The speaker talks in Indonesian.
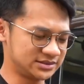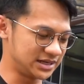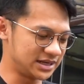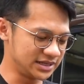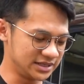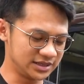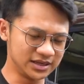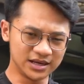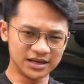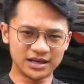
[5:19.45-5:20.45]
Jadi
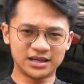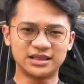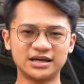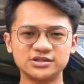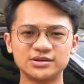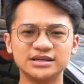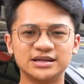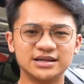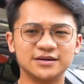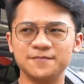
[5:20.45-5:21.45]
langsung
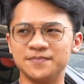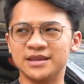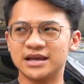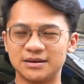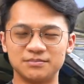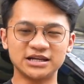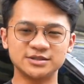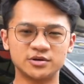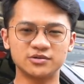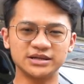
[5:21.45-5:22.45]
aja Max
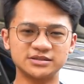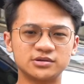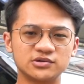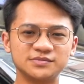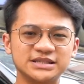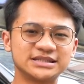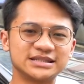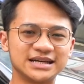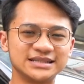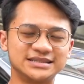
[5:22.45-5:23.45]
Bro Max Bro
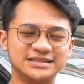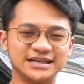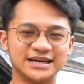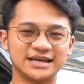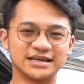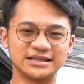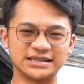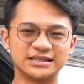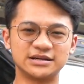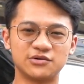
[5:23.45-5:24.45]
bisa cek
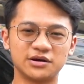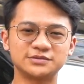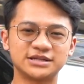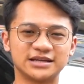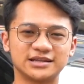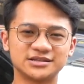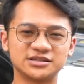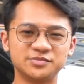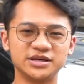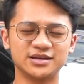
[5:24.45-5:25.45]
ke website
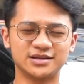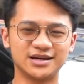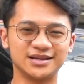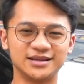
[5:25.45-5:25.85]
resmi kita